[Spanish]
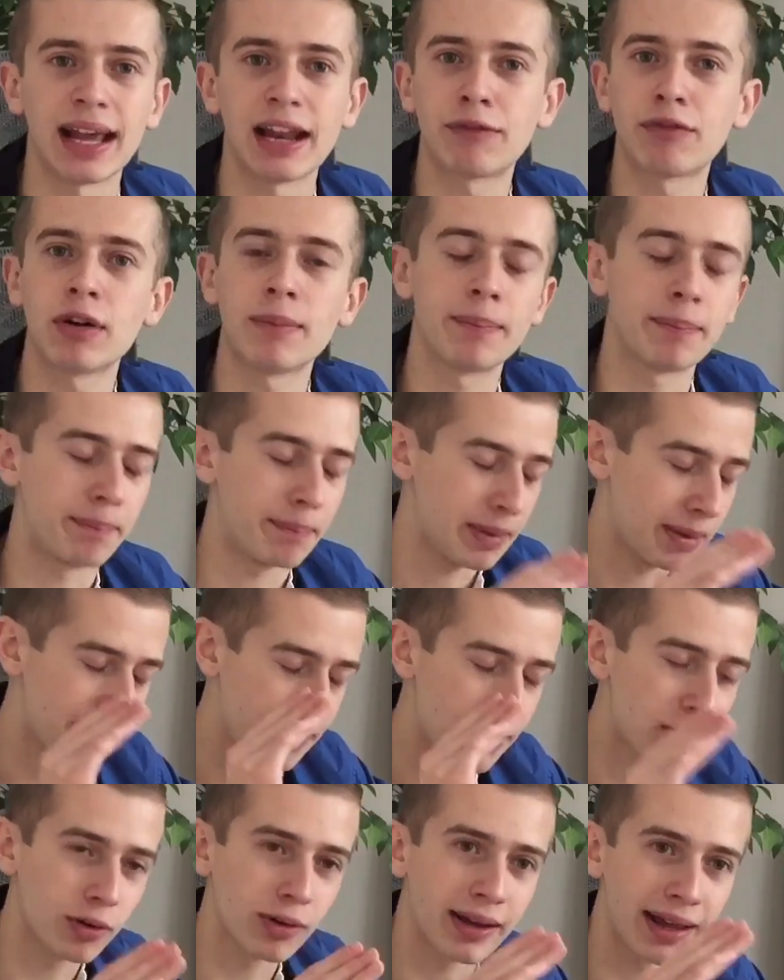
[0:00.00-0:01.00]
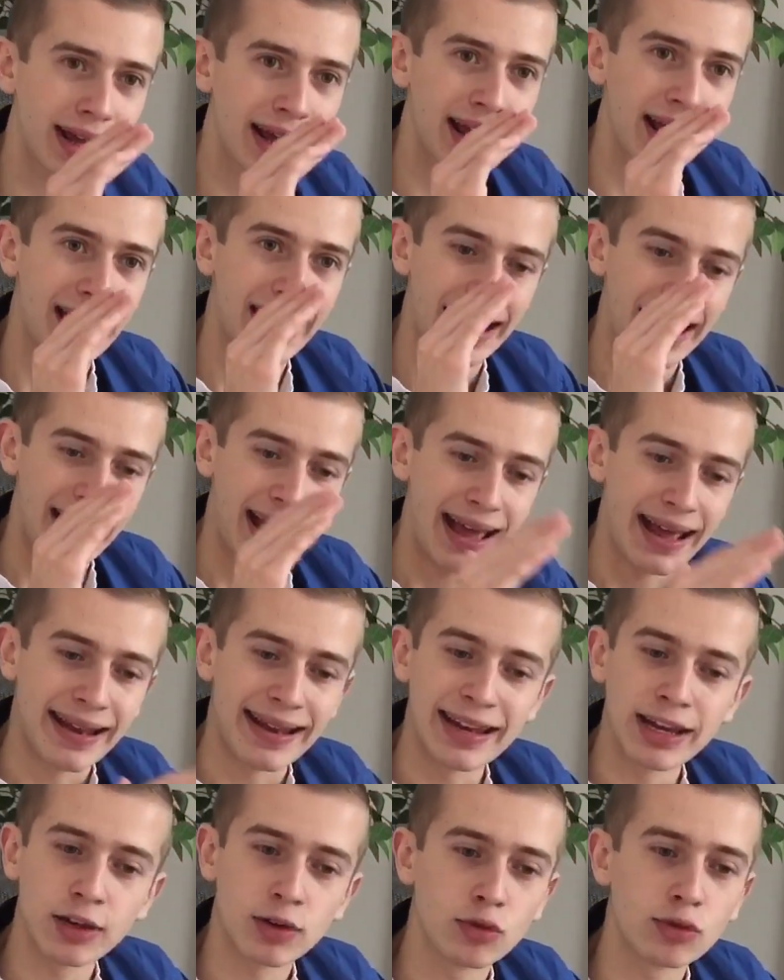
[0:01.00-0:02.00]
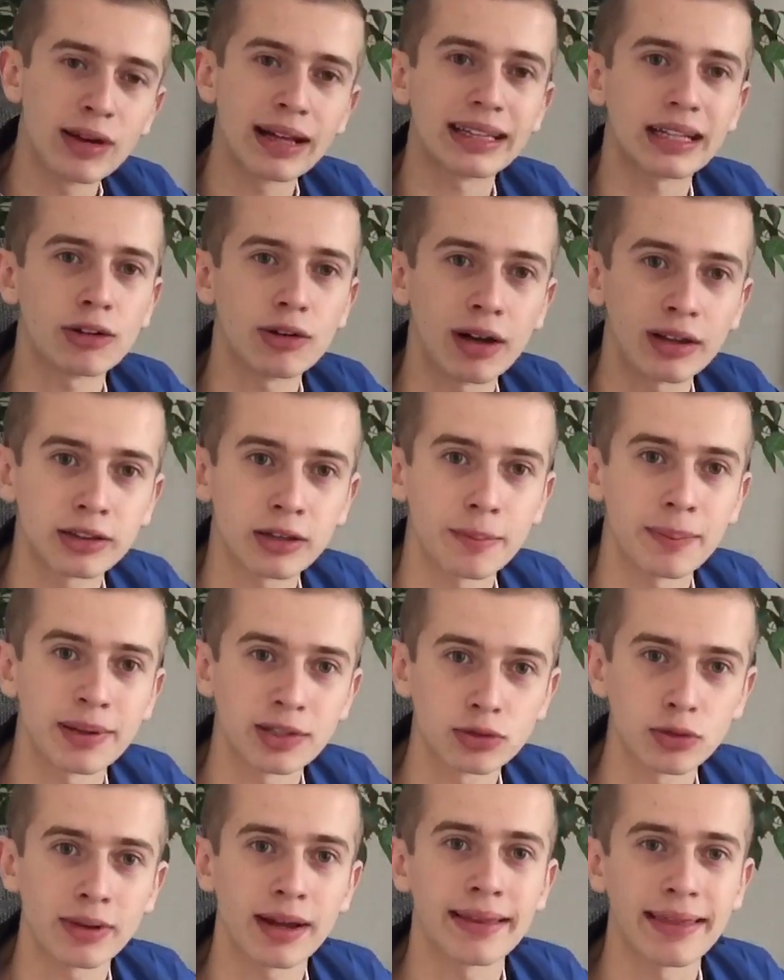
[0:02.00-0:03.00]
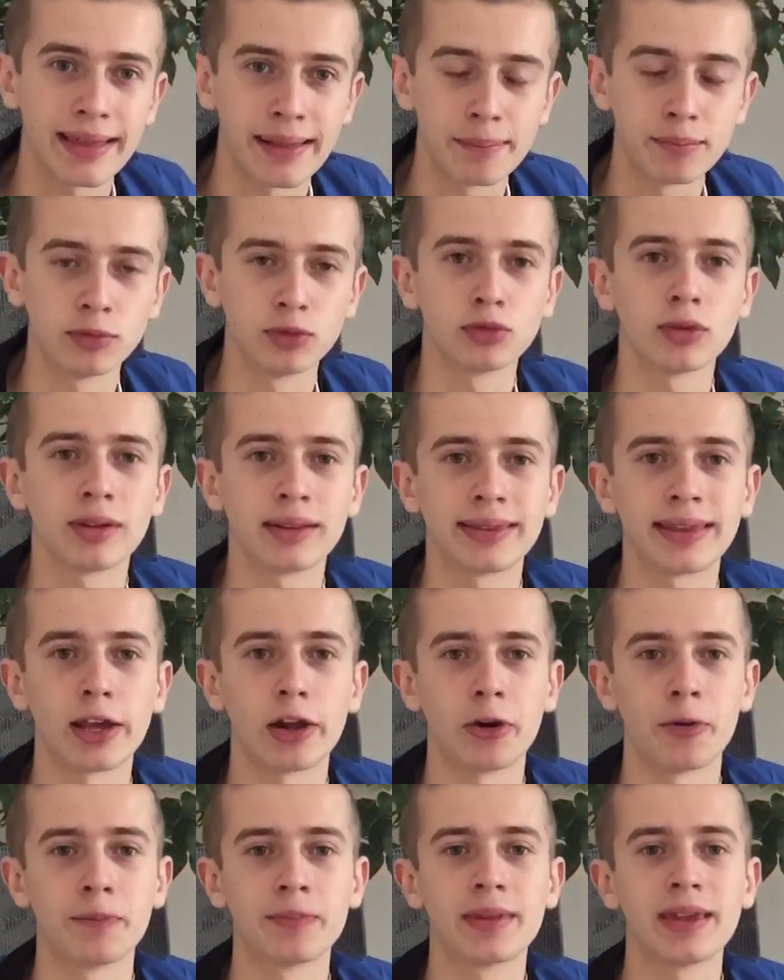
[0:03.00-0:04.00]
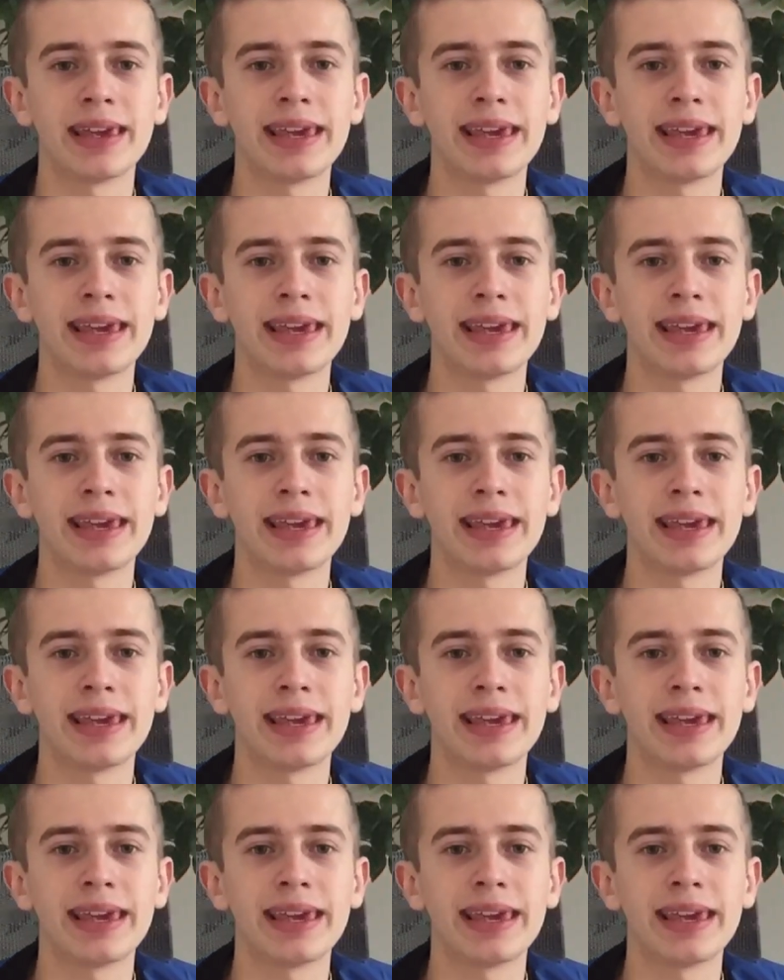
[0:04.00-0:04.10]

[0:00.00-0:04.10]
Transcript: Él fue el primero que ninguna otra persona en el mundo entero.